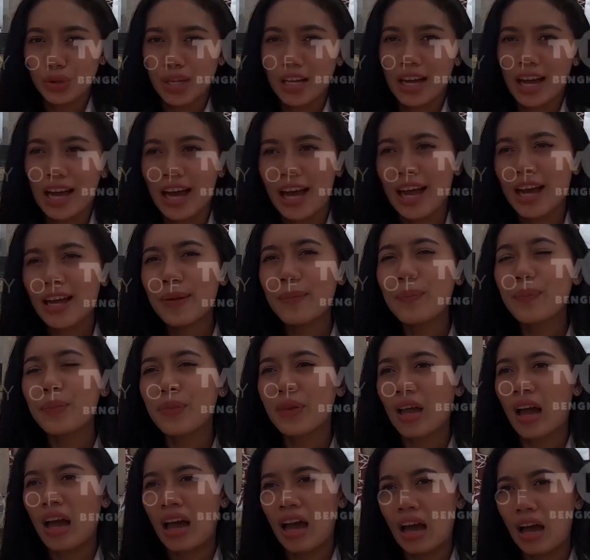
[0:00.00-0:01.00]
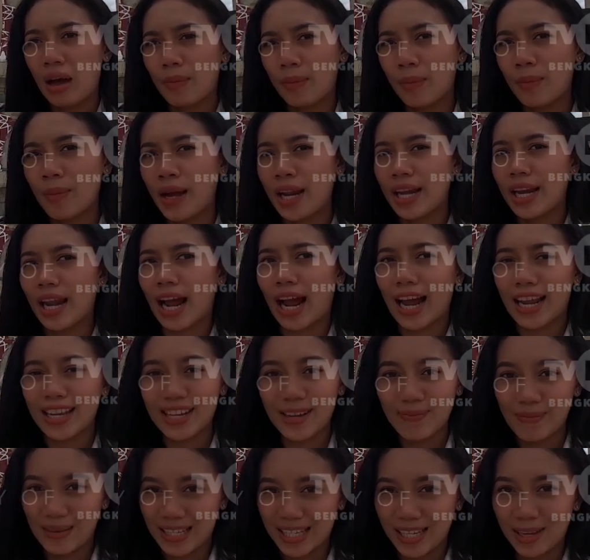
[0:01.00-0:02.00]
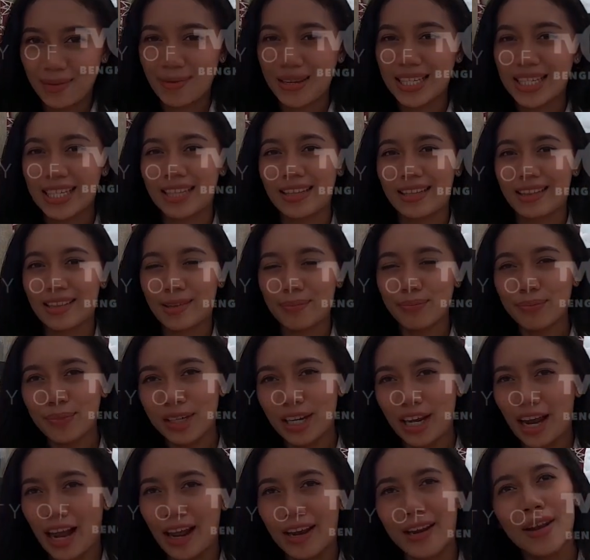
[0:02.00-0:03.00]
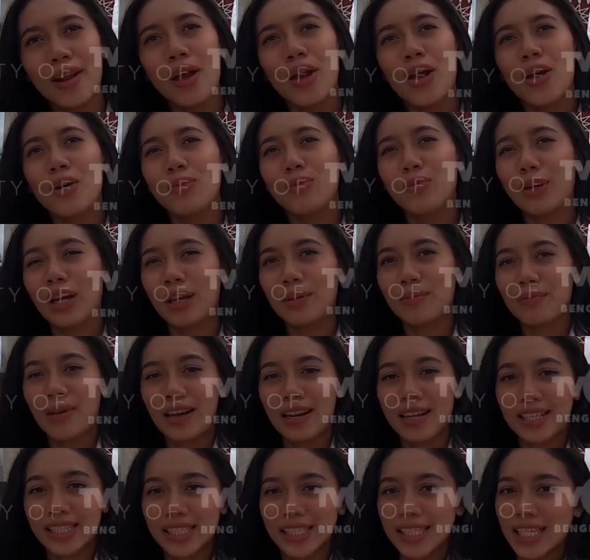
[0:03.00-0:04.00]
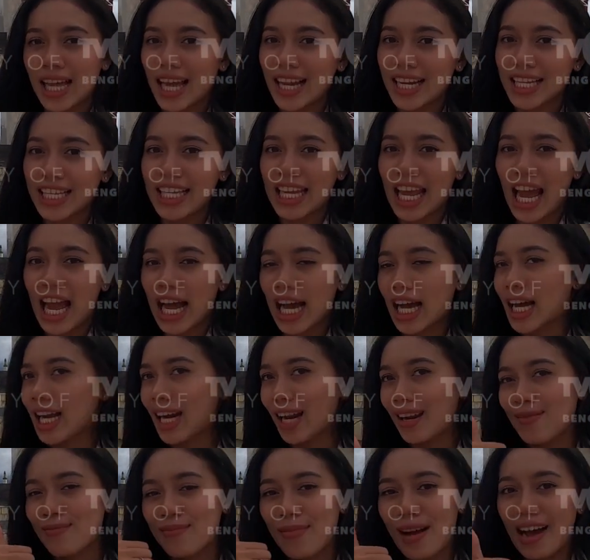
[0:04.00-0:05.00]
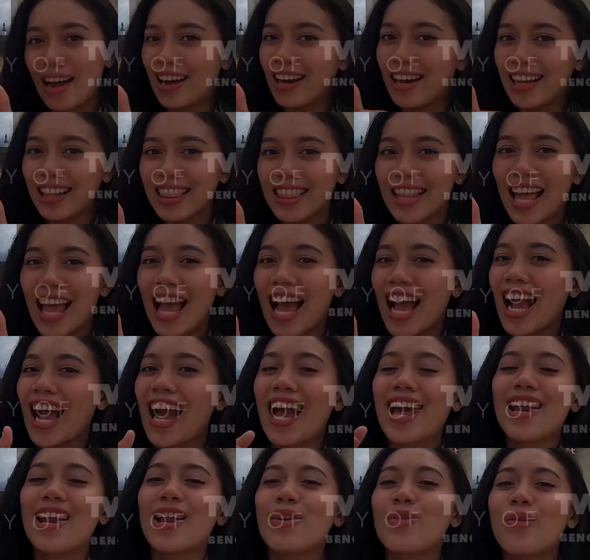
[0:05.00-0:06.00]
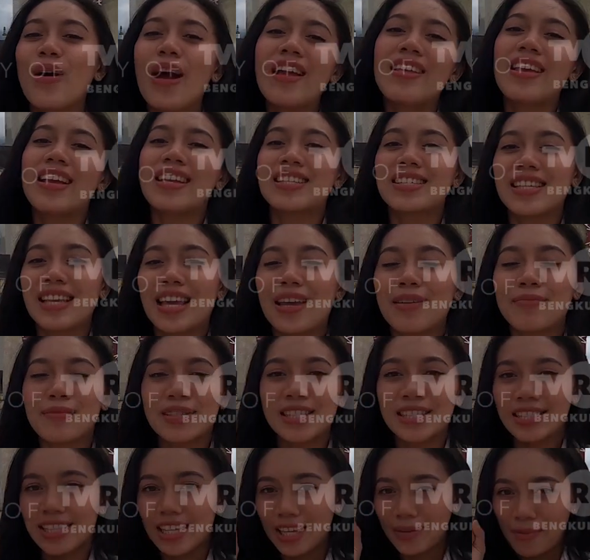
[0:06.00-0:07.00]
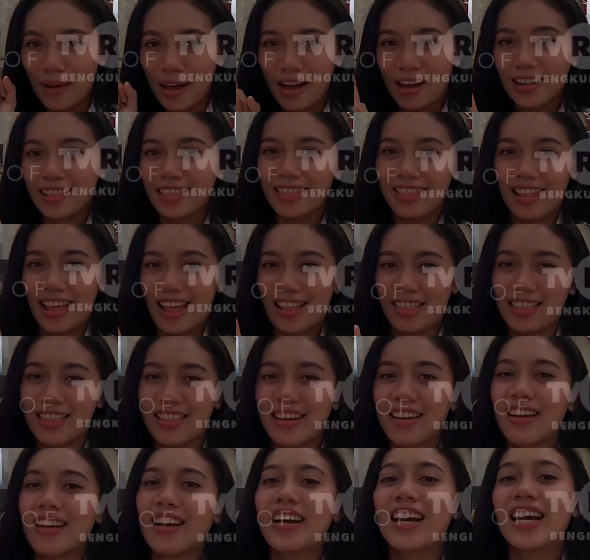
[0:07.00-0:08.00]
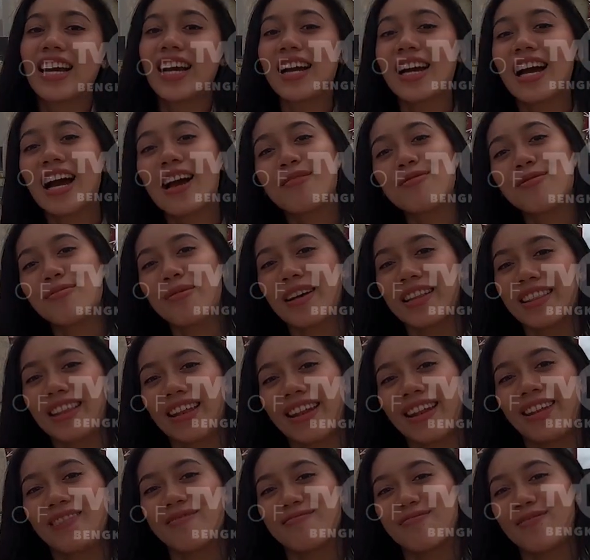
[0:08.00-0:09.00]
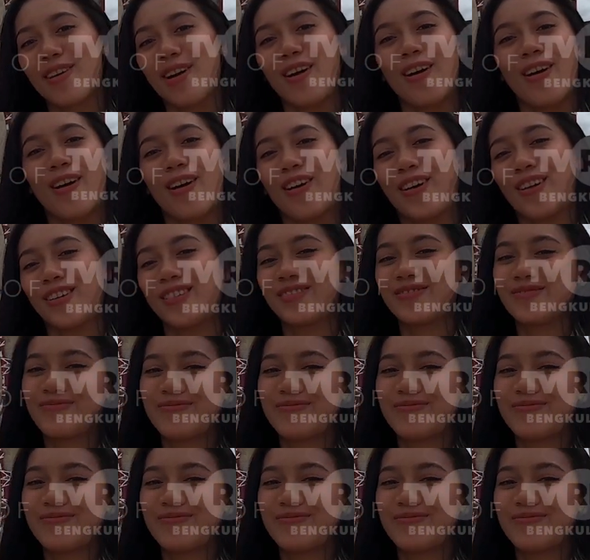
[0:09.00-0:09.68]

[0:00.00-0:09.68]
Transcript: juga uh, pemandangannya pastinya masih tetap dengan Bukit Barisan yang keren banget. Nggak ada duanya sih, mesti banget datang ke Kabupaten Lebong.